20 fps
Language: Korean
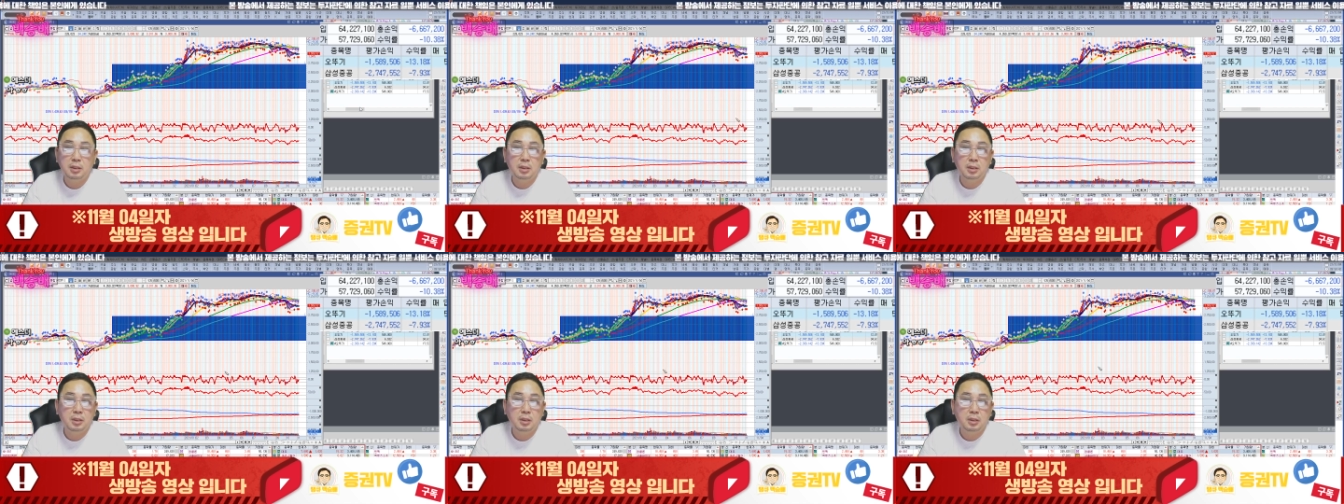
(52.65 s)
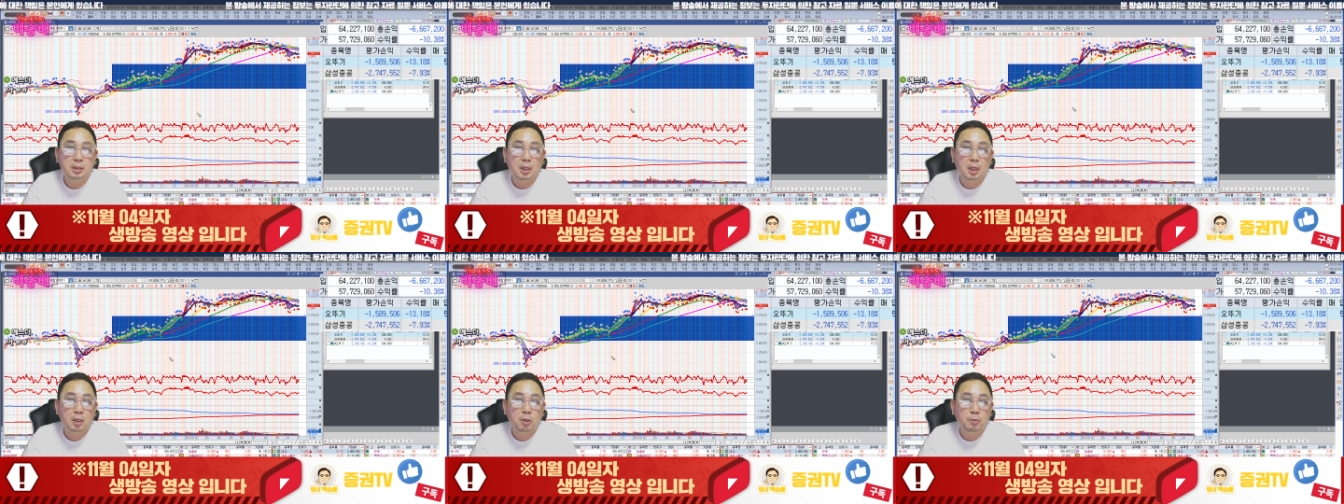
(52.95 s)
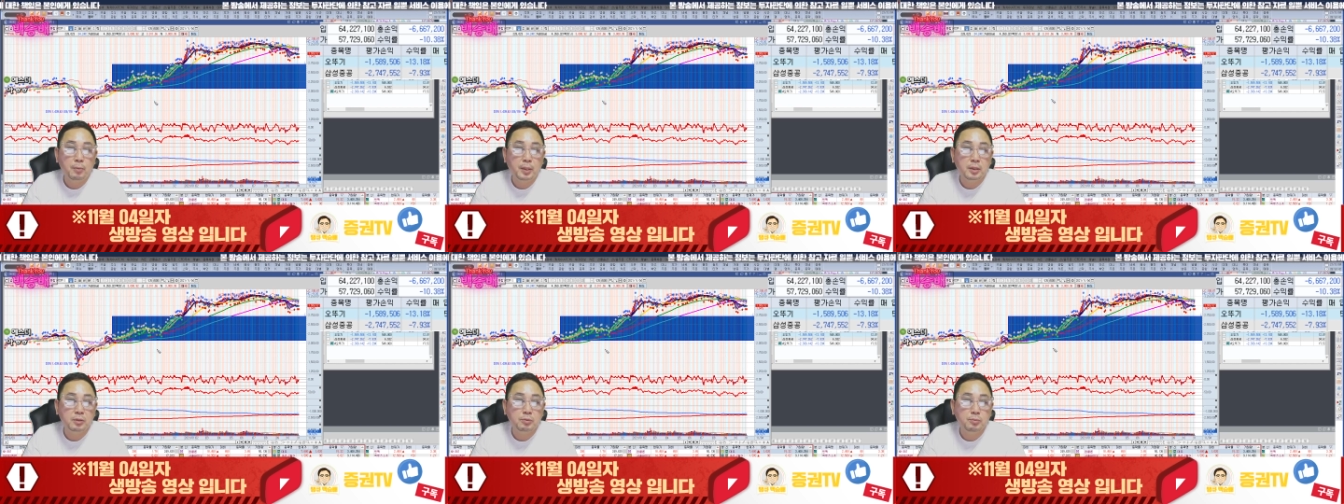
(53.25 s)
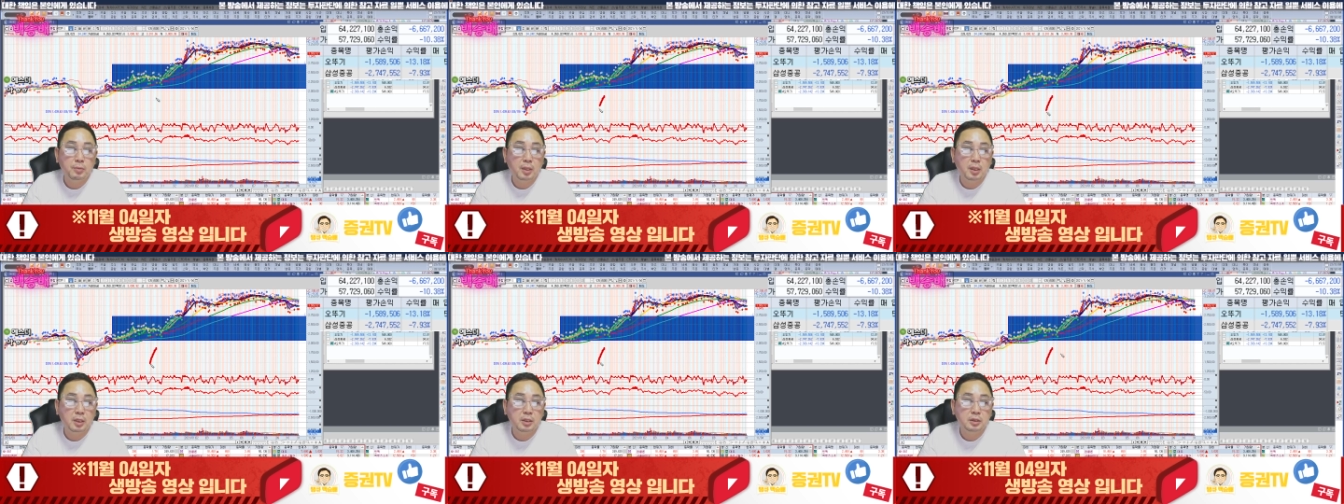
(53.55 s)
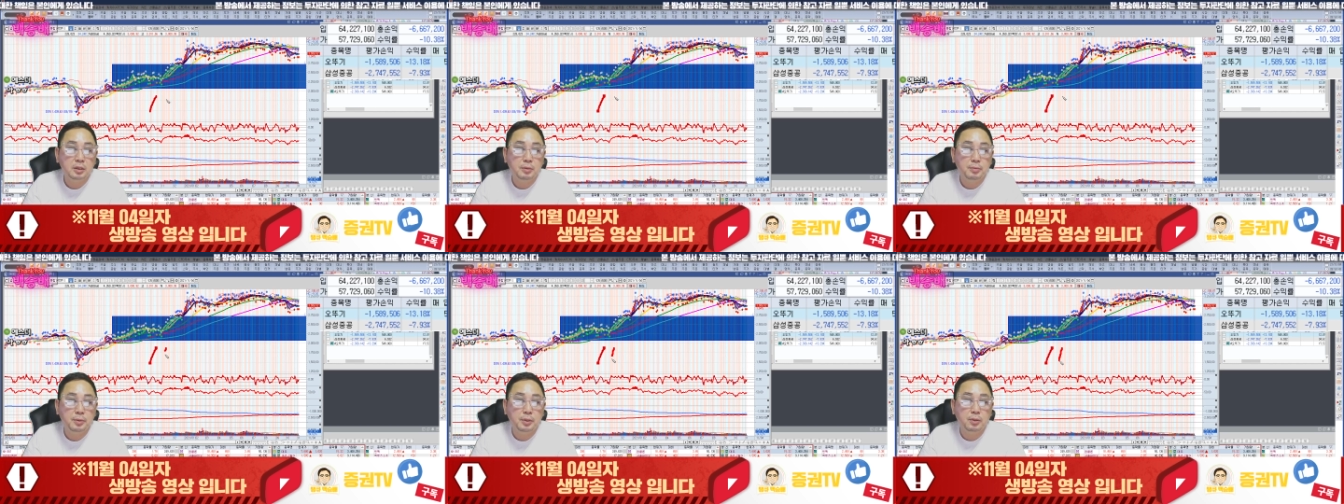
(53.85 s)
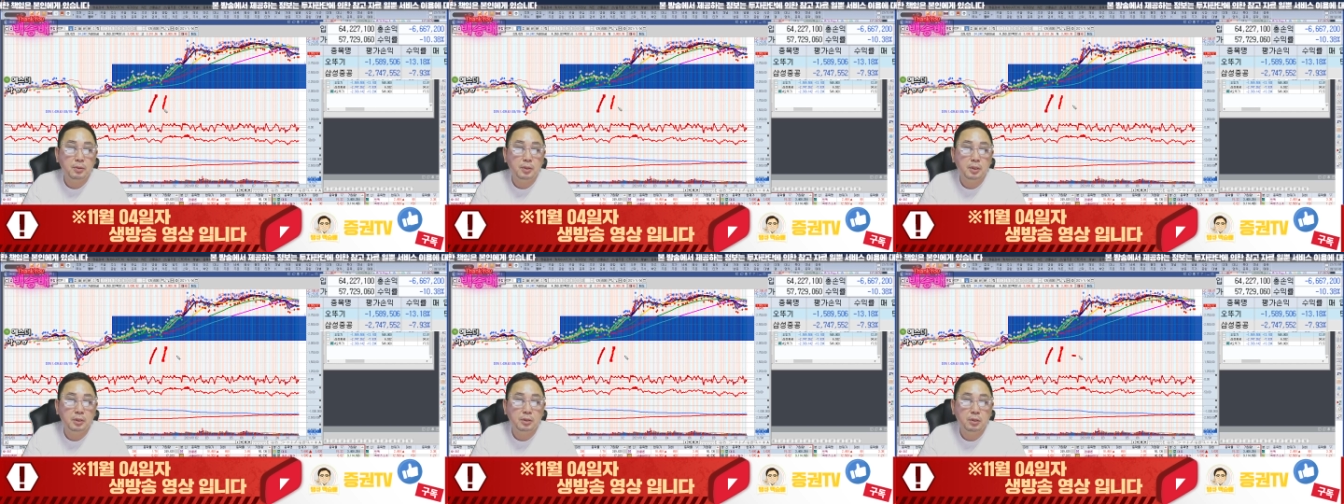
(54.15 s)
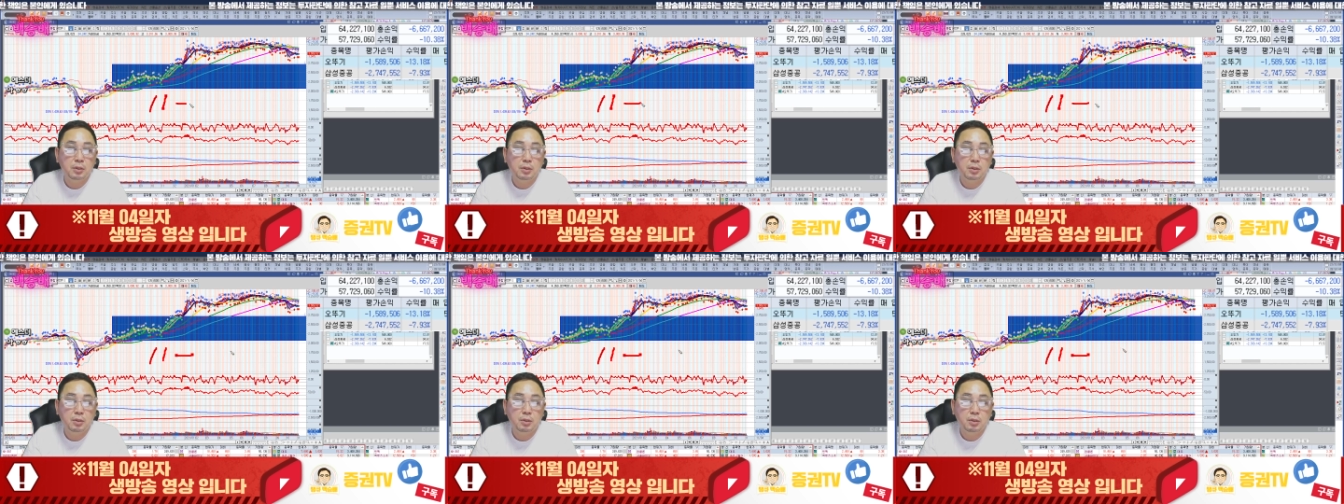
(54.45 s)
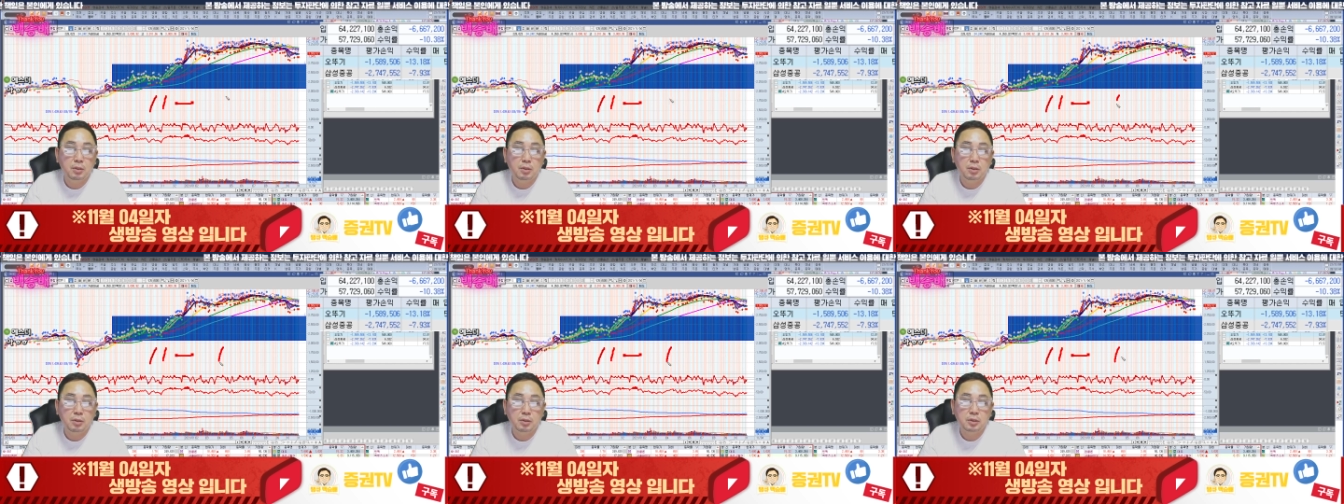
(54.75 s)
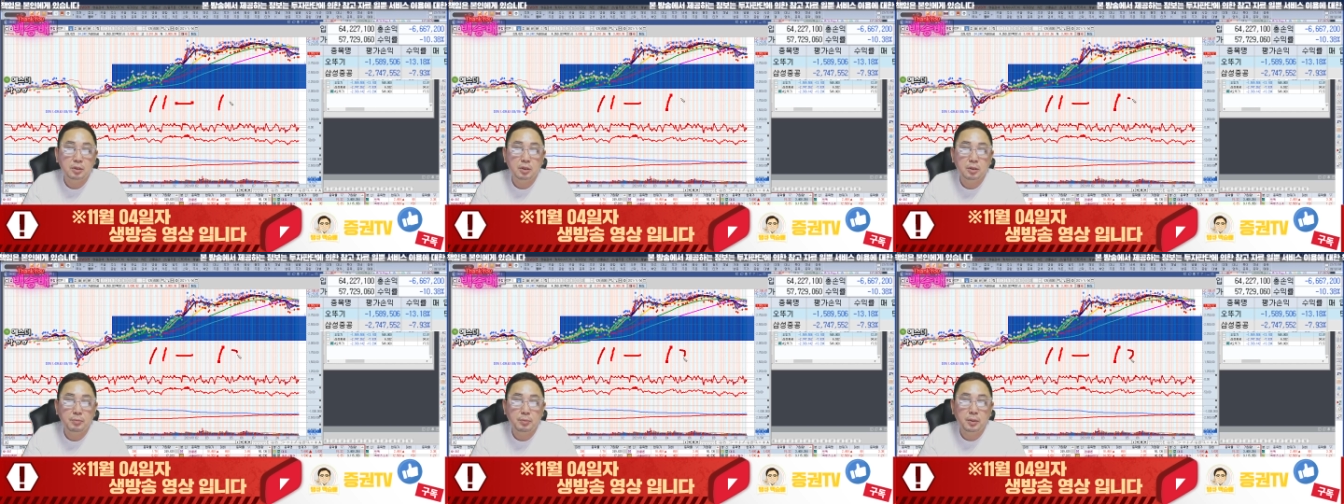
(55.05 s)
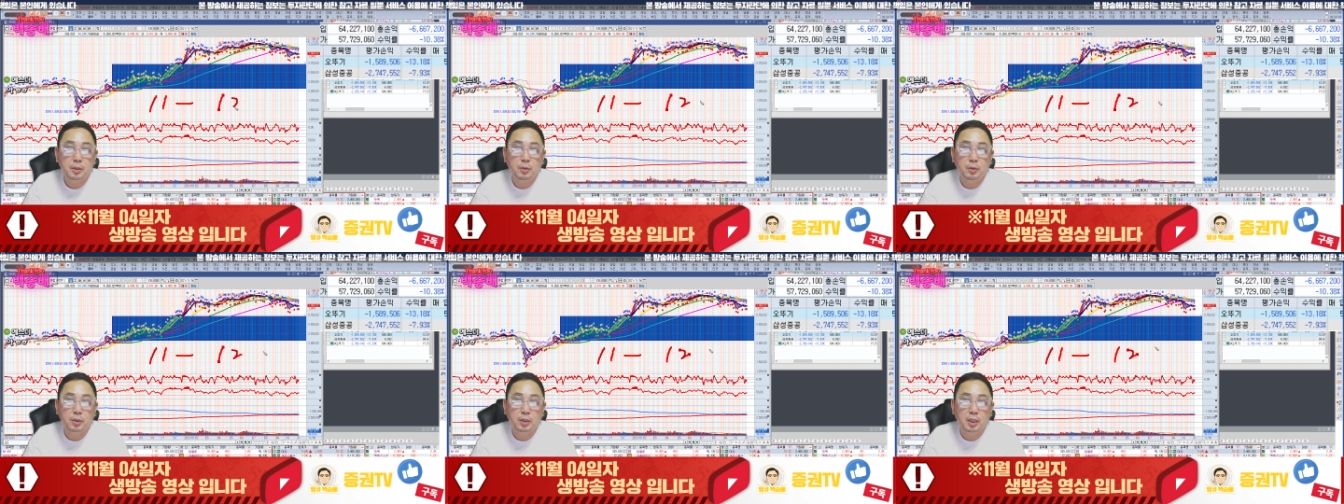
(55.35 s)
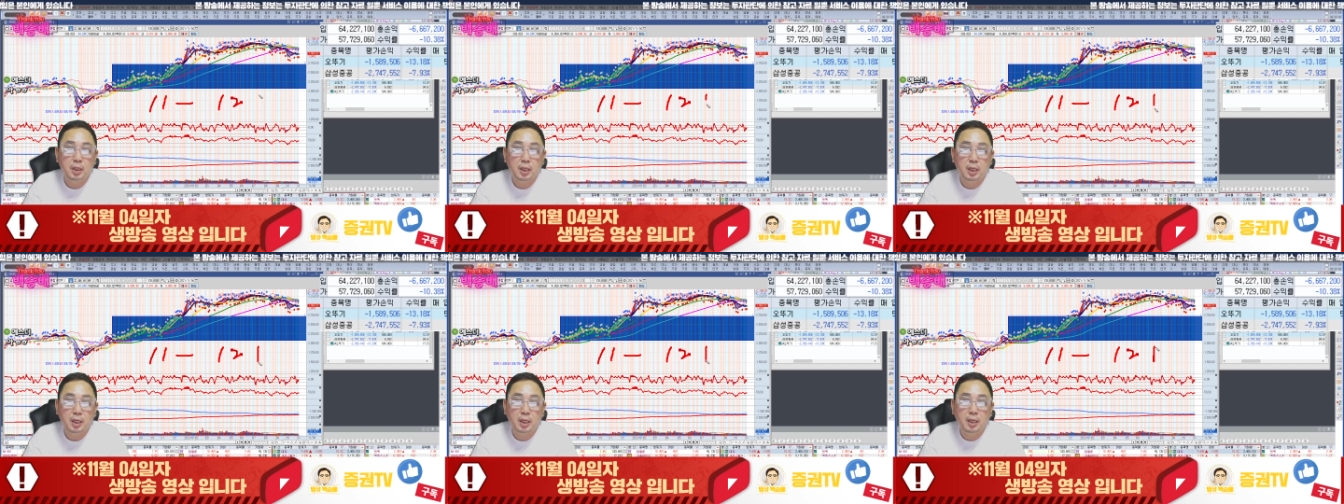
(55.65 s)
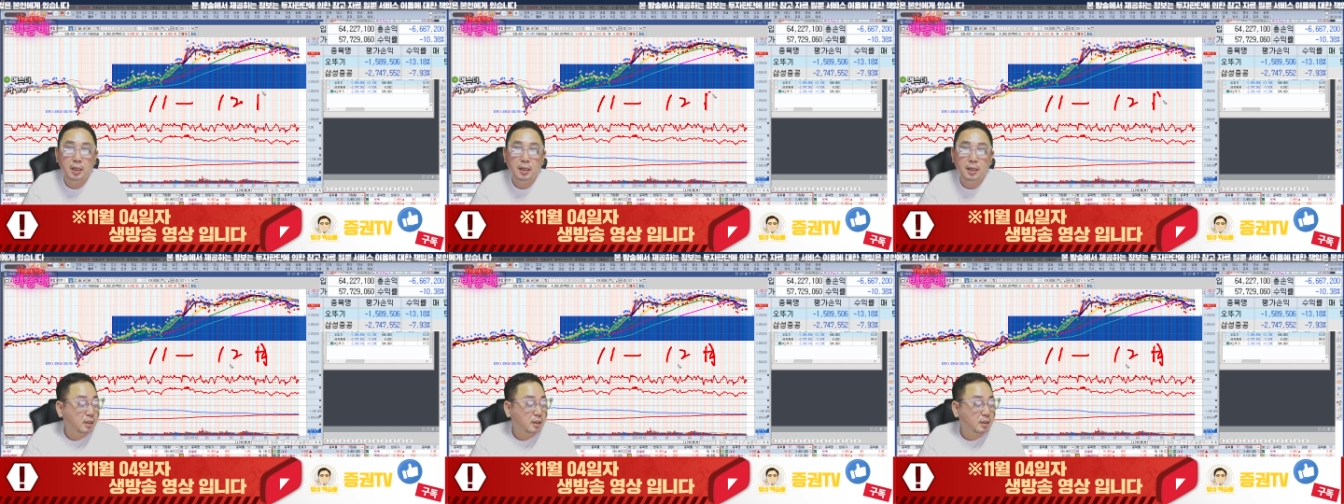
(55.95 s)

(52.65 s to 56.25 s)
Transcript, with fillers: 이 땡큐백 승배가 11월에서 12월에